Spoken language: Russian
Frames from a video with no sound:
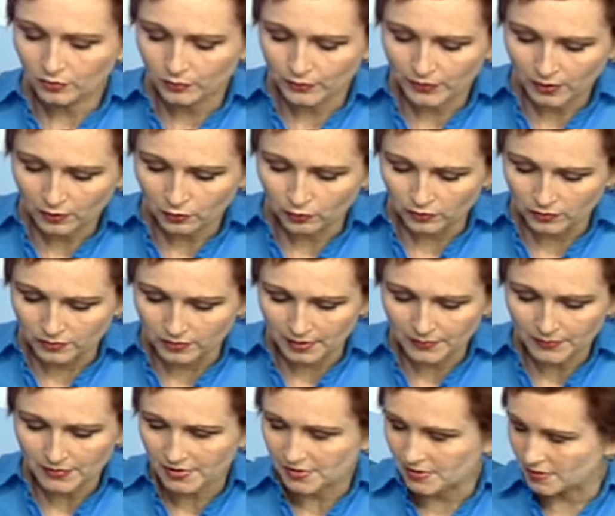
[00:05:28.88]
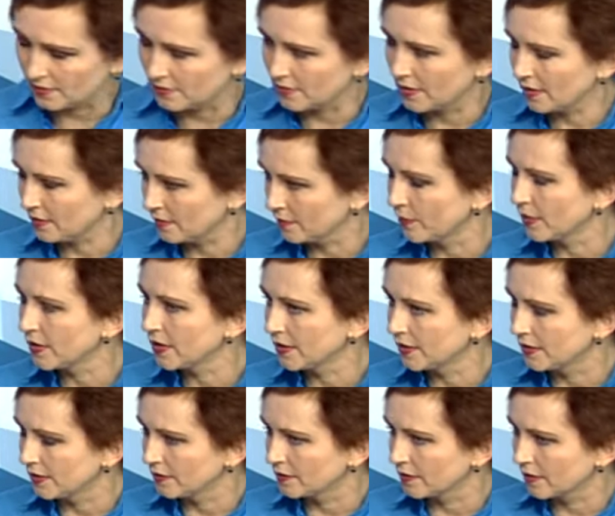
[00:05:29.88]
приходят, там есть да,
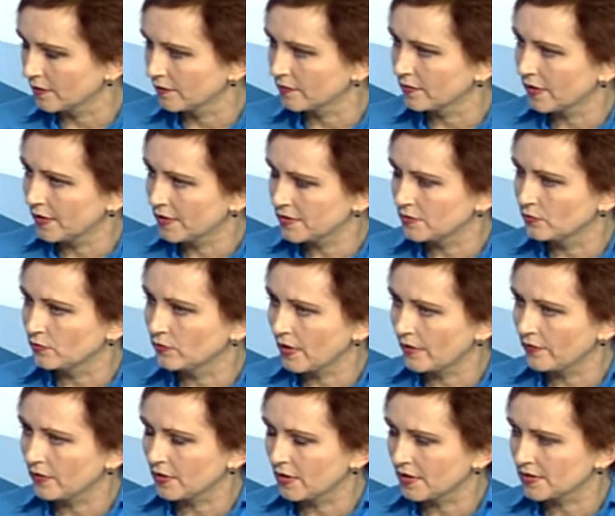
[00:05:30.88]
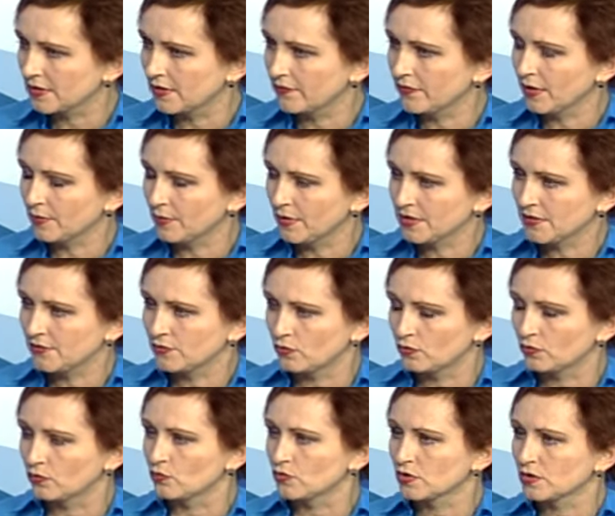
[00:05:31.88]
молодые, как вы говорите, но, наверное, основная масса
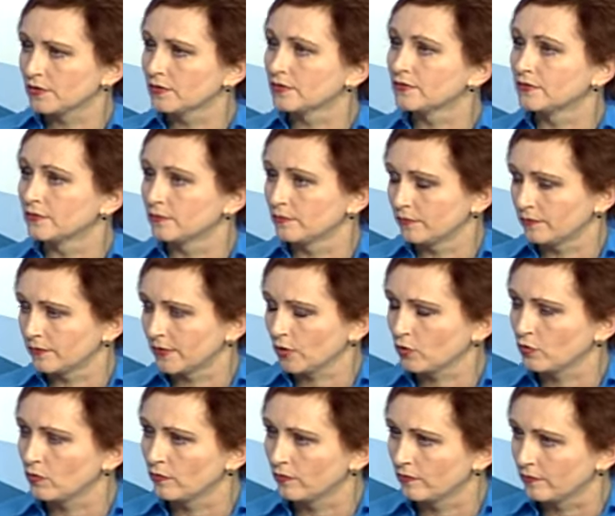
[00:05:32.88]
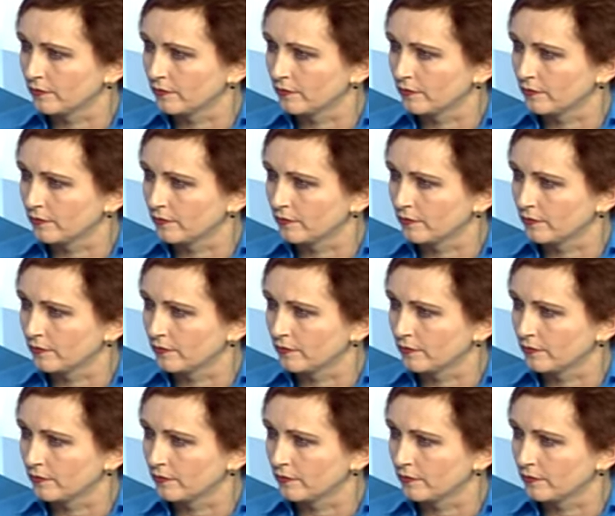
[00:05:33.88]
все-таки уже в таком